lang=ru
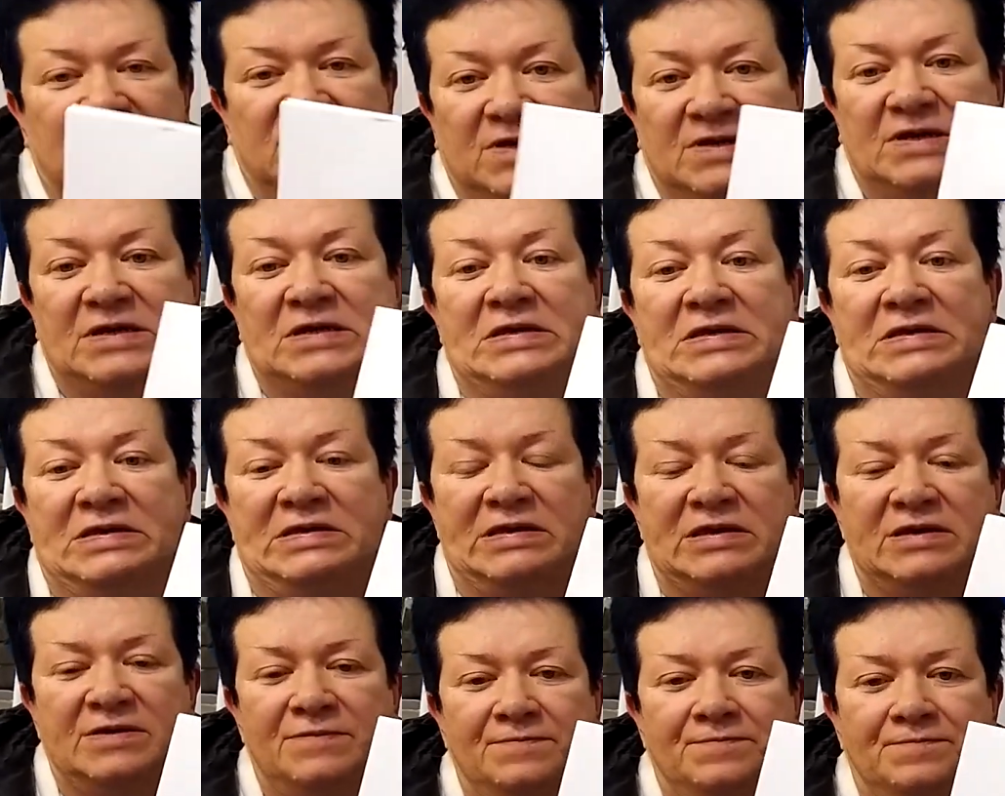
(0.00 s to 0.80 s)

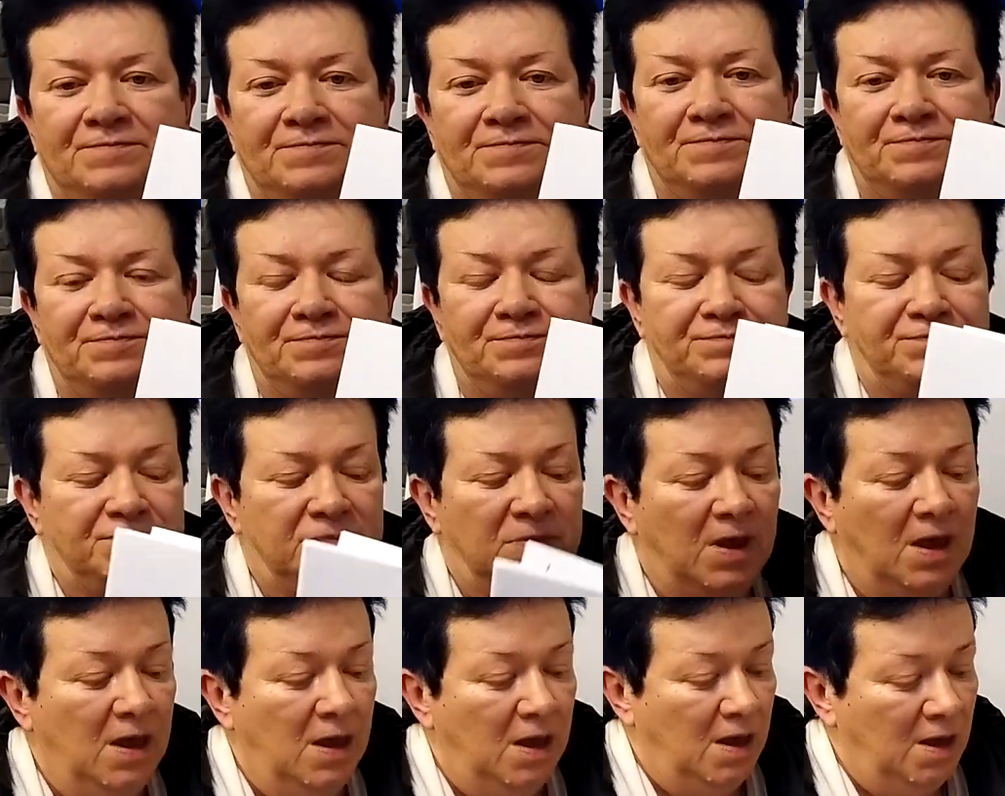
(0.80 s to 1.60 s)
книге.
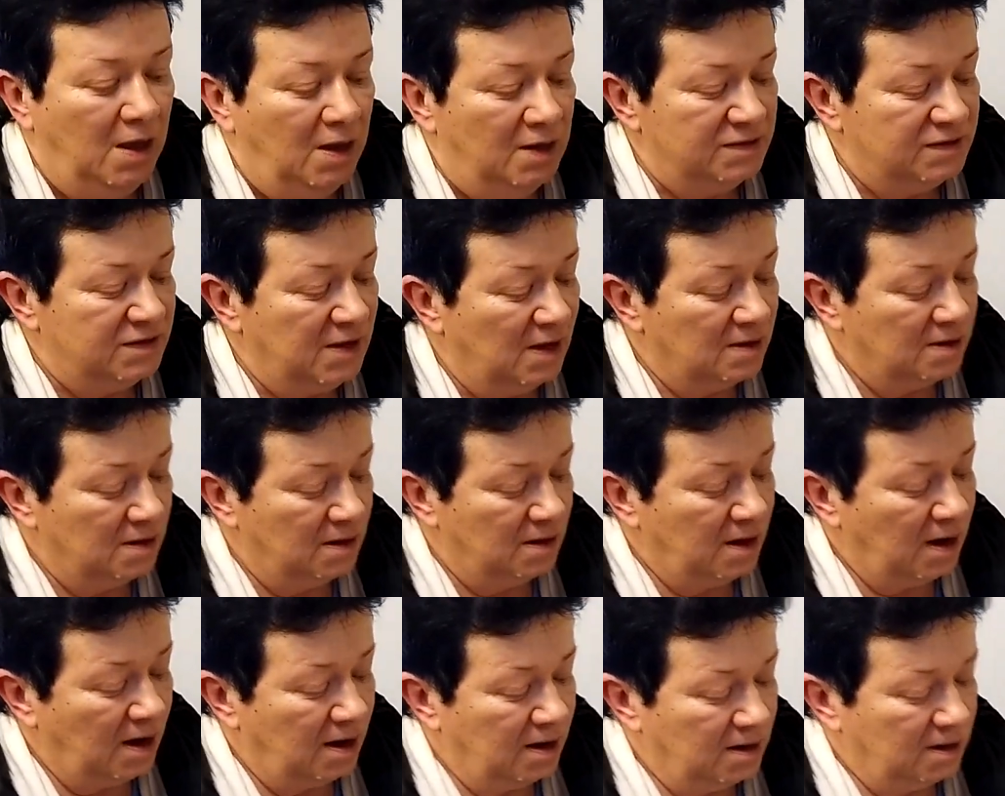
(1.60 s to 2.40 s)
Так
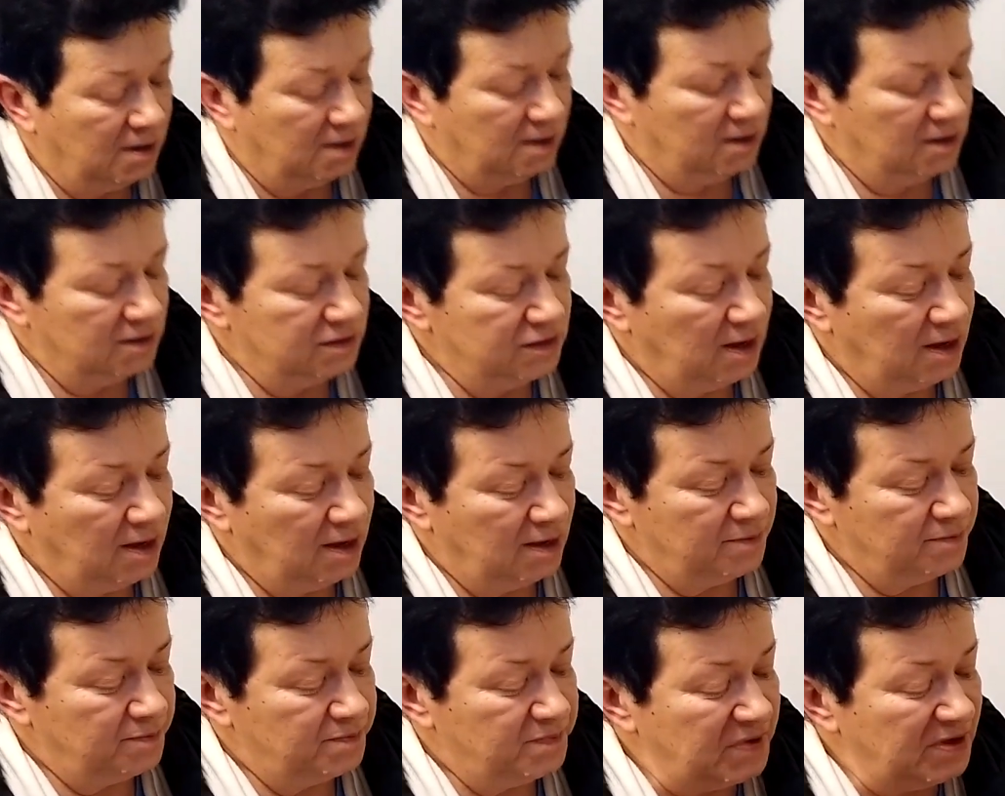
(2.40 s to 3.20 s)
как на
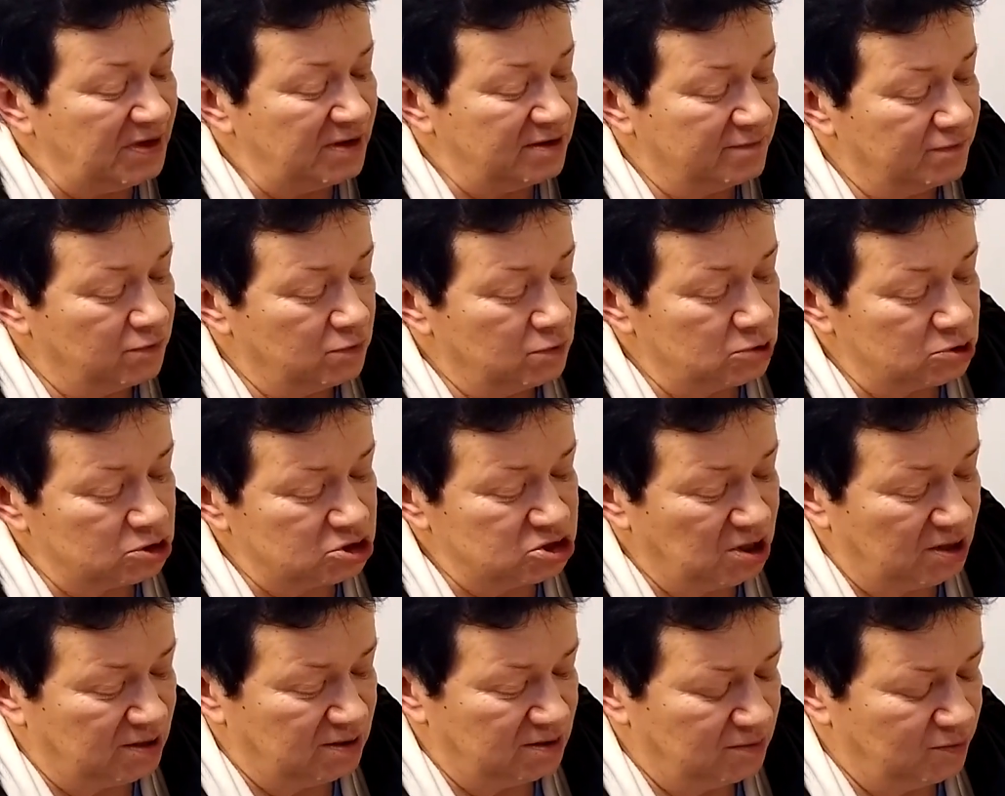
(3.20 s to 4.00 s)
первую
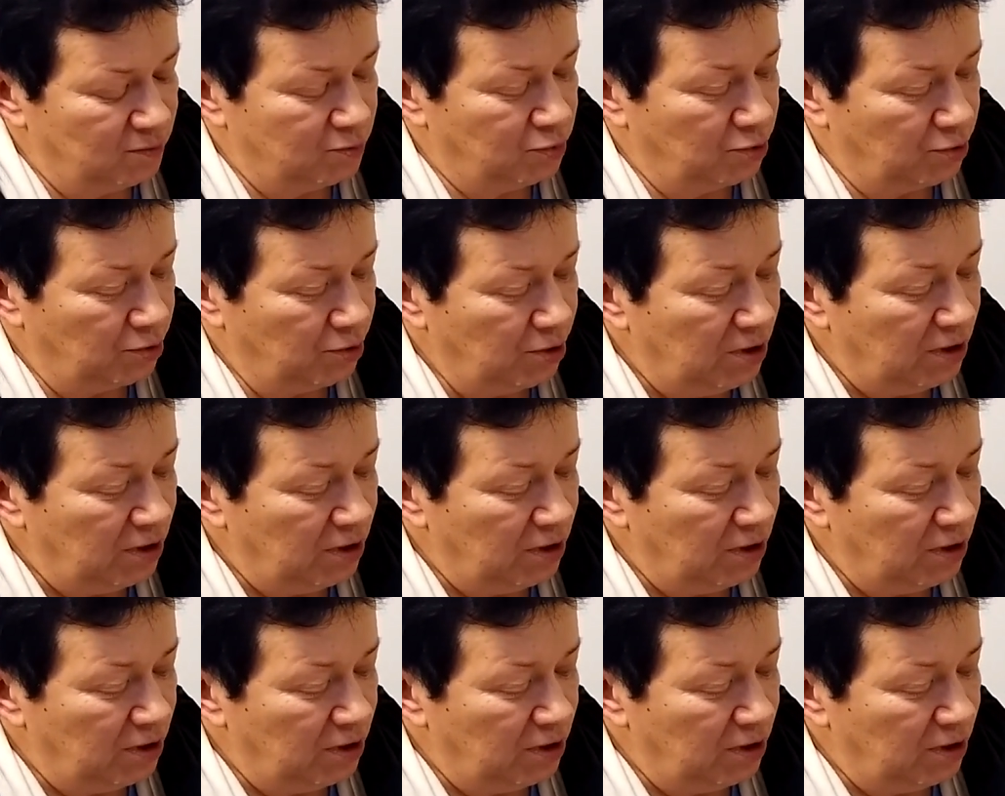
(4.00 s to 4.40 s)
жалобу